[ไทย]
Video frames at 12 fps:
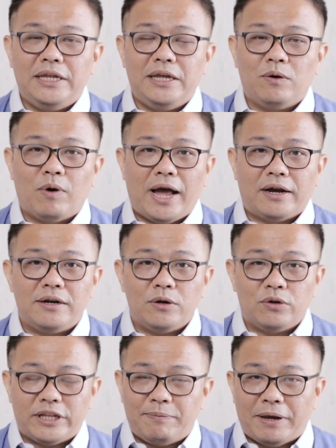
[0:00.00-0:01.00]
ดีกว่าเครื่อ
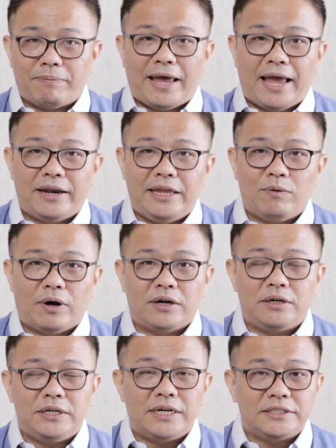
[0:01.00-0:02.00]
งดนตรีแพงๆดีกว่า
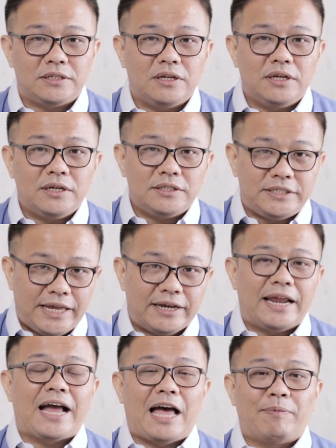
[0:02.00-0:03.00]
เครื่องเสียง
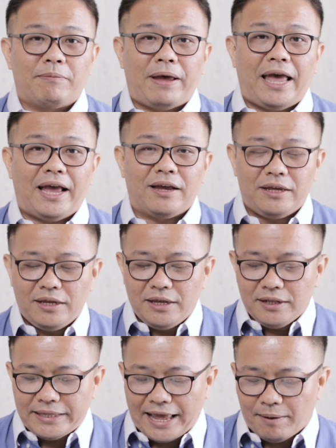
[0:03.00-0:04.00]
ราคาแพ
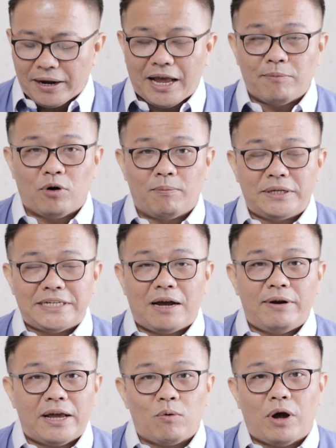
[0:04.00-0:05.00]
งๆแต่พระคำของพระเจ้า
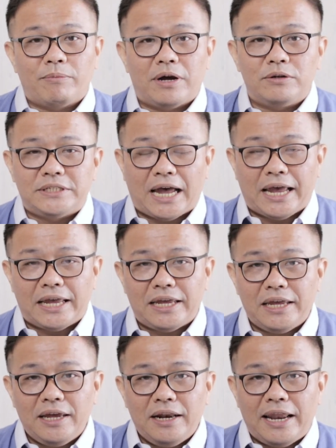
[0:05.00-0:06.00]
และความเข้าใจ
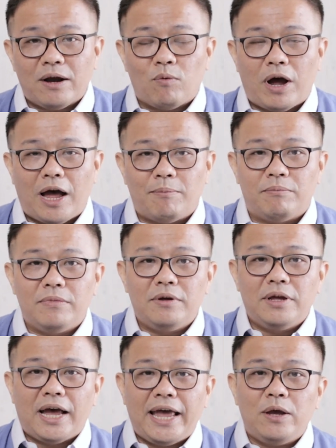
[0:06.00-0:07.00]
และความ
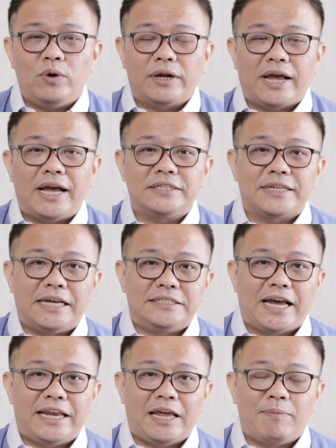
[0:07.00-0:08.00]
ให้คุณค่าใส่
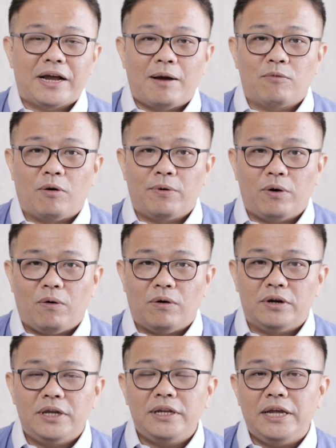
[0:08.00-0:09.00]
ใจในพระคำของพระอง
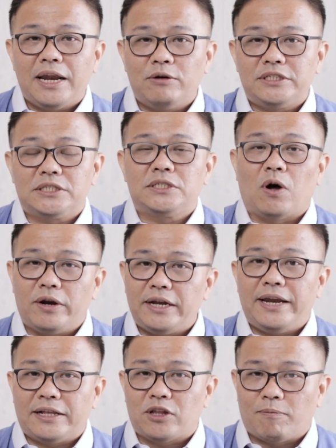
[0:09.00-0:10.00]
ค์ที่เราจะสอน
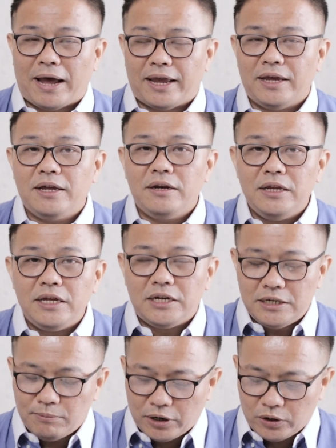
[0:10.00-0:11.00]
เด็กๆต่อไปนี่
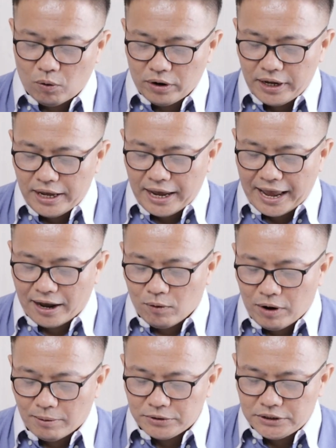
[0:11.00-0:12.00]
คือมรดกแห่ง
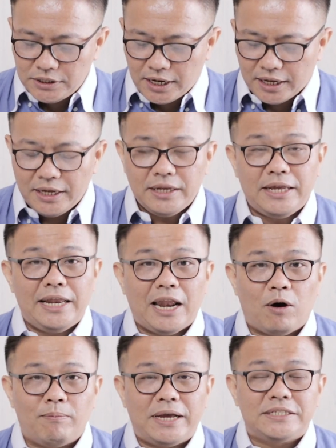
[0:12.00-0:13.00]
ความเชื่อที่
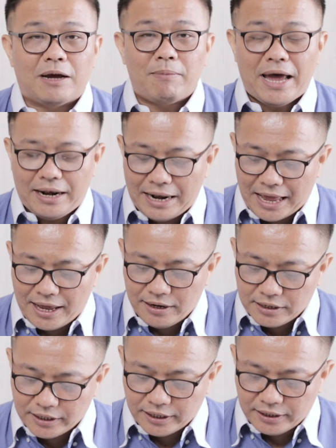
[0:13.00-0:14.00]
เราไม่สามารถละ
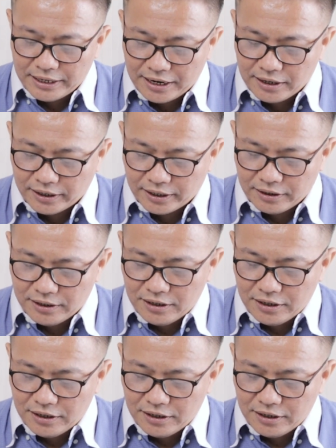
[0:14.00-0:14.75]
เลยได้เลย